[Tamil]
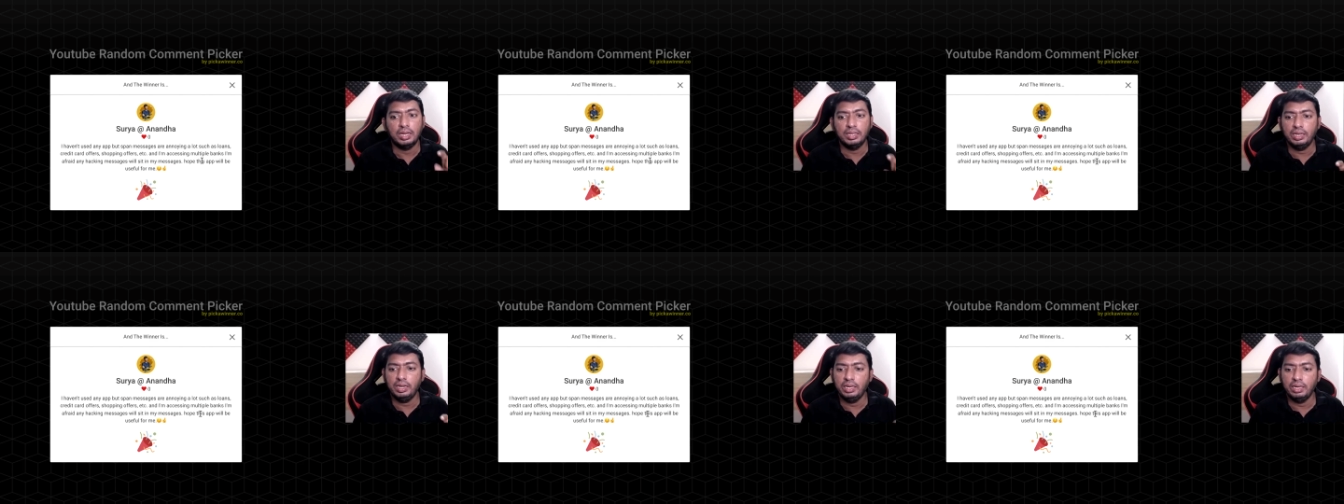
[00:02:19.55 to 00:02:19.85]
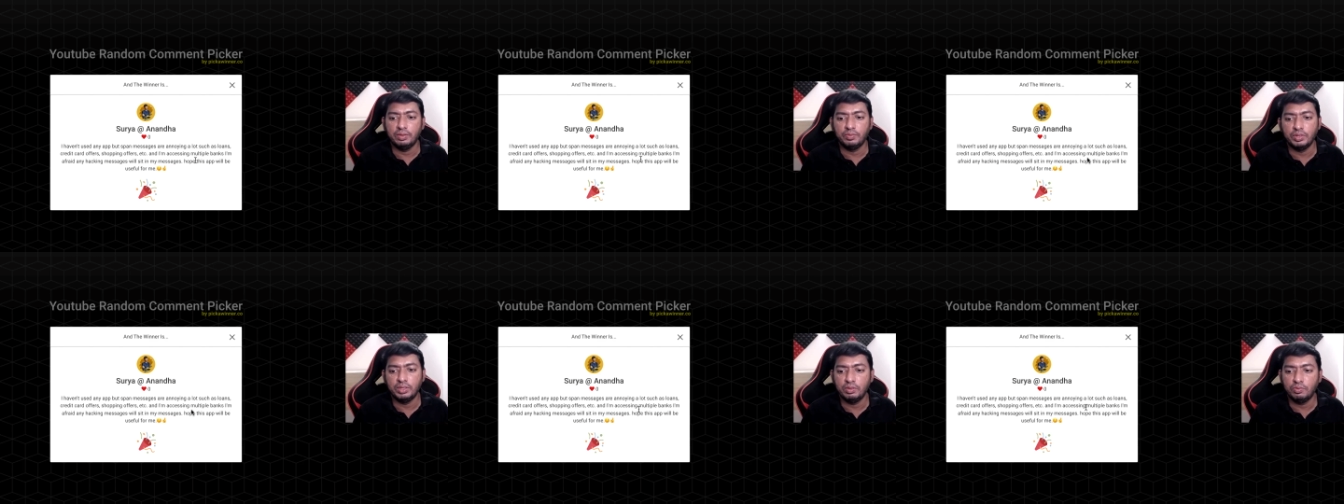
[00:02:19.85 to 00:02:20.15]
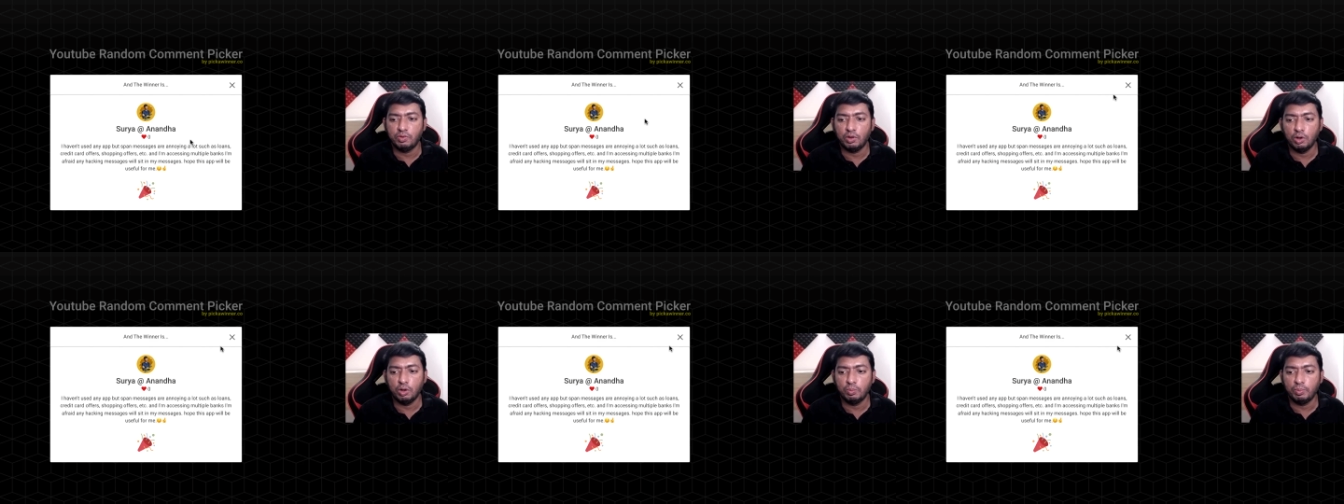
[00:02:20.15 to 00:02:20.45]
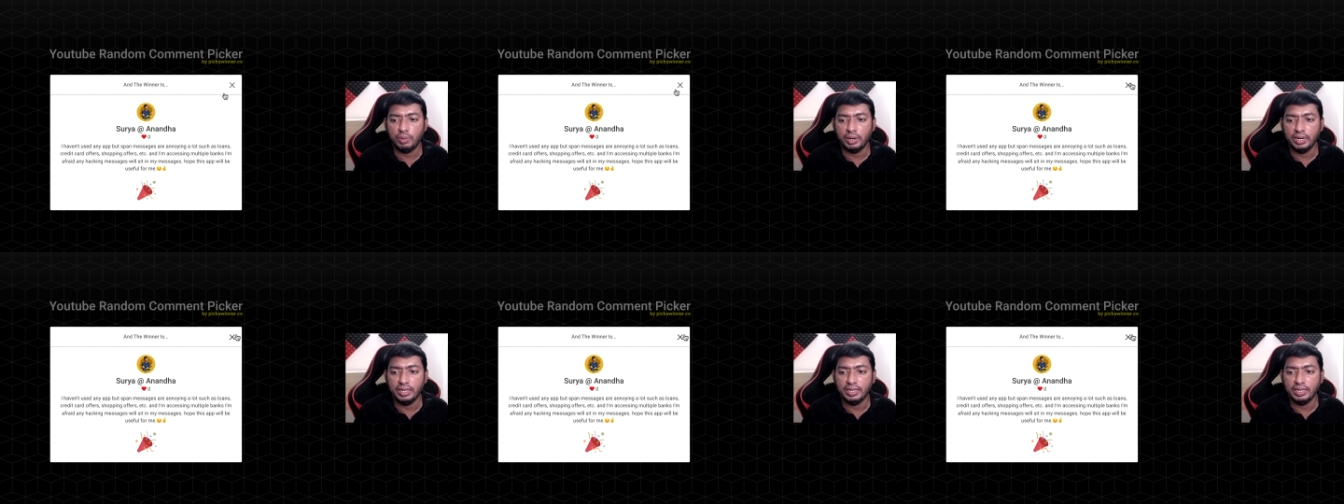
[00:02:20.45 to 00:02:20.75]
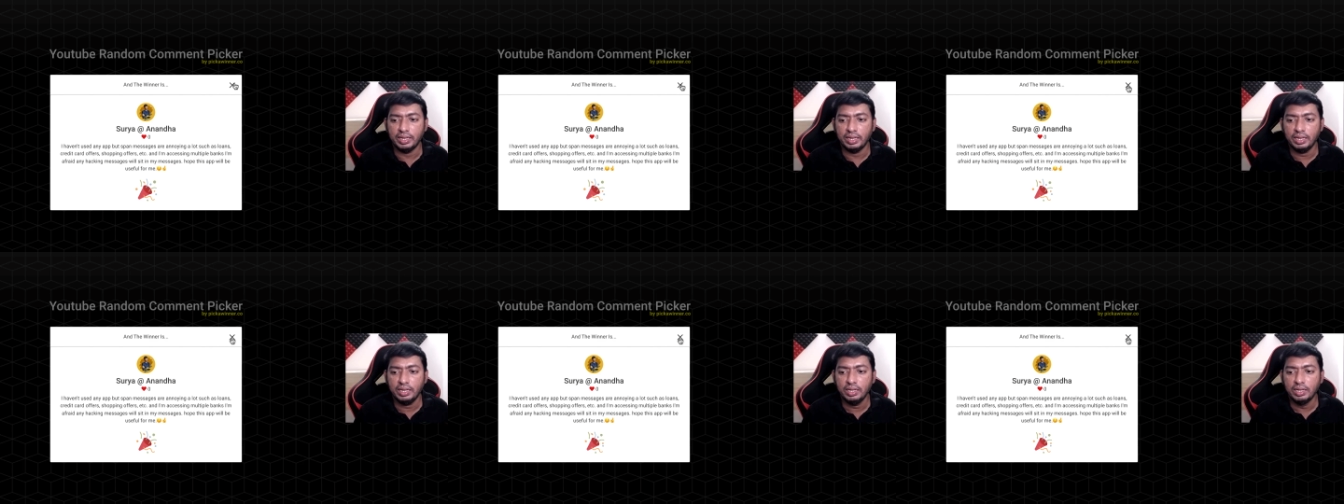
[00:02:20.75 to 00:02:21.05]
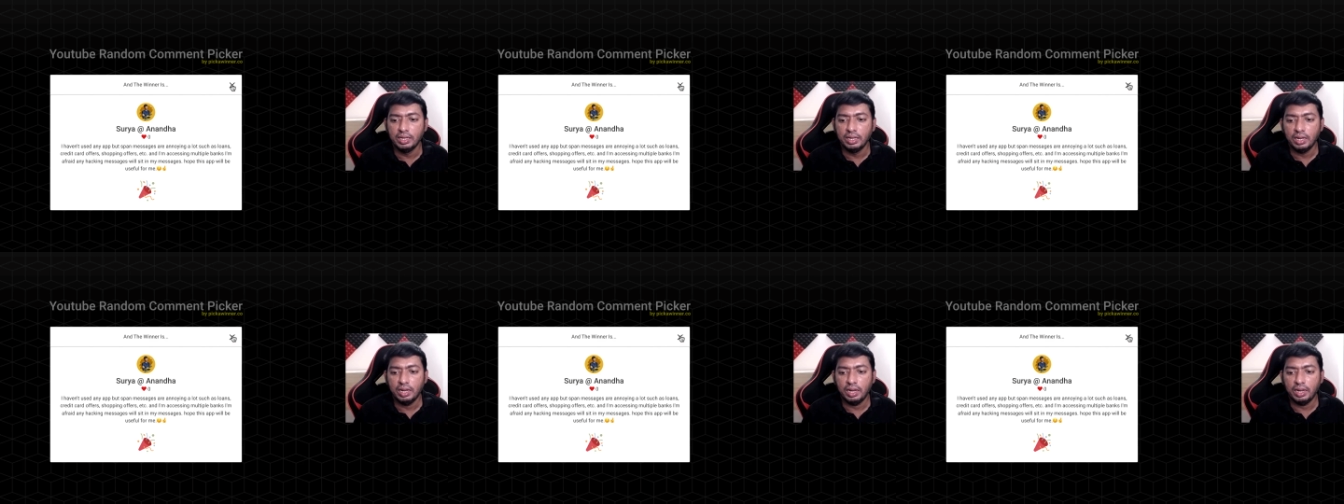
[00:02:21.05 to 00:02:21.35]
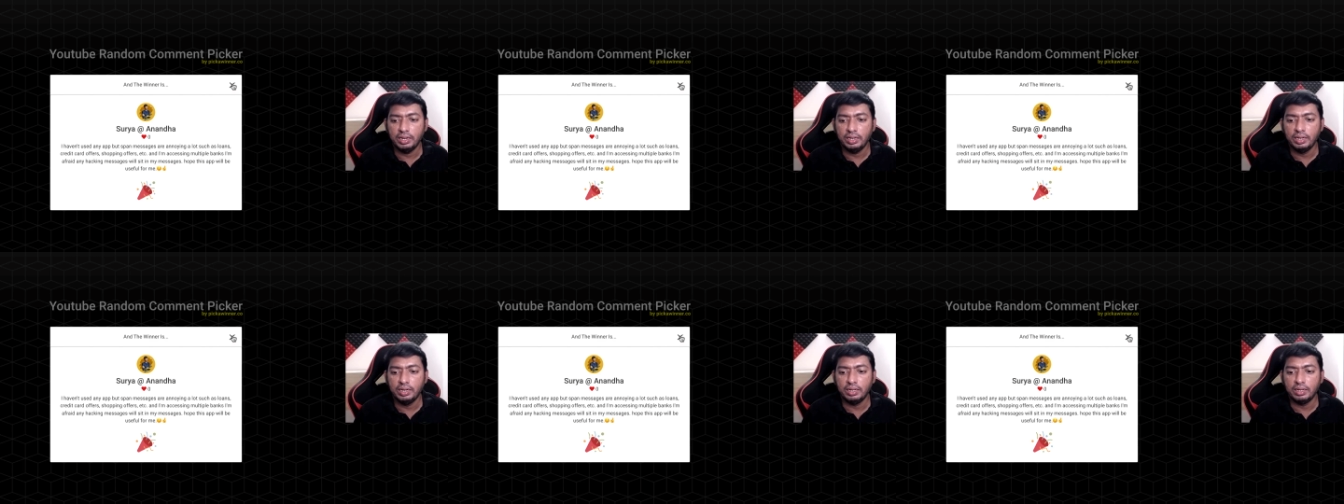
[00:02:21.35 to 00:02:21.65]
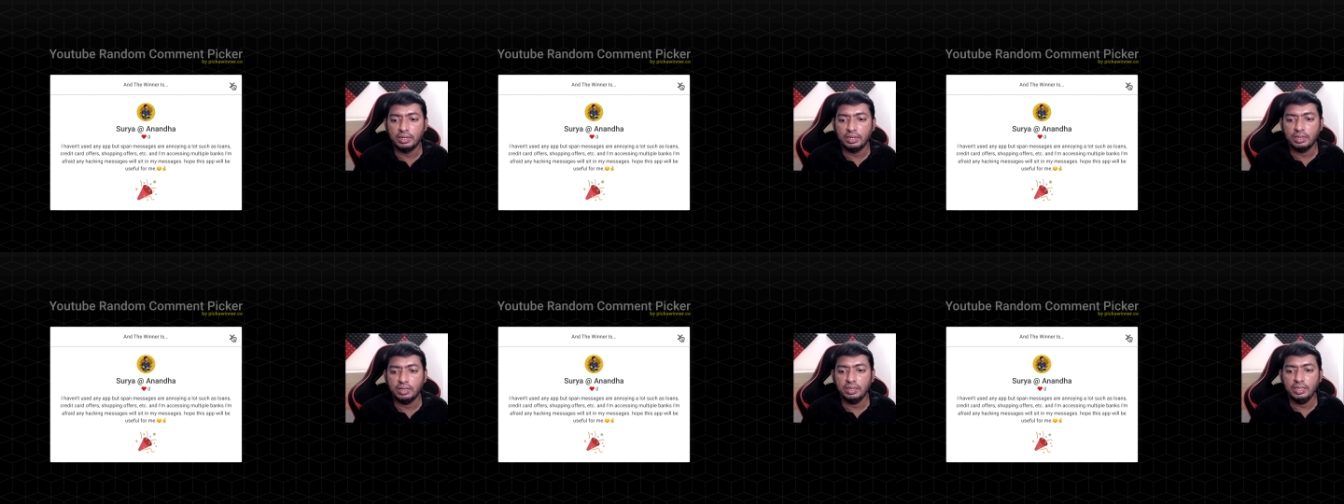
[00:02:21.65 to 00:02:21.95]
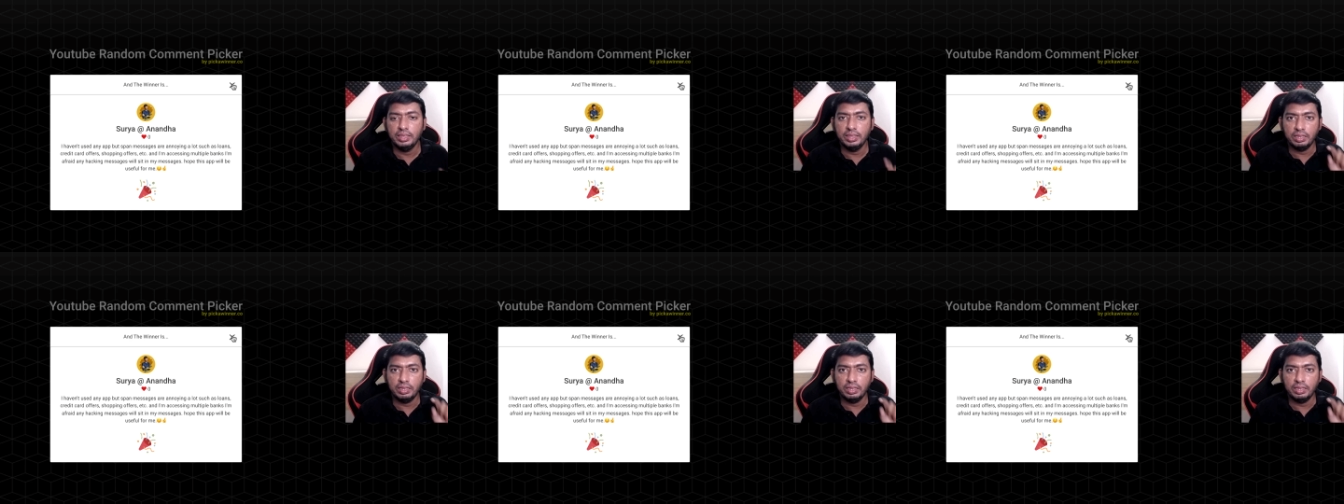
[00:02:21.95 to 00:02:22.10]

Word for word: அதை நீங்கள் வந்து ஃபாலோ பண்ணிக்கோங்க அண்ட் uh,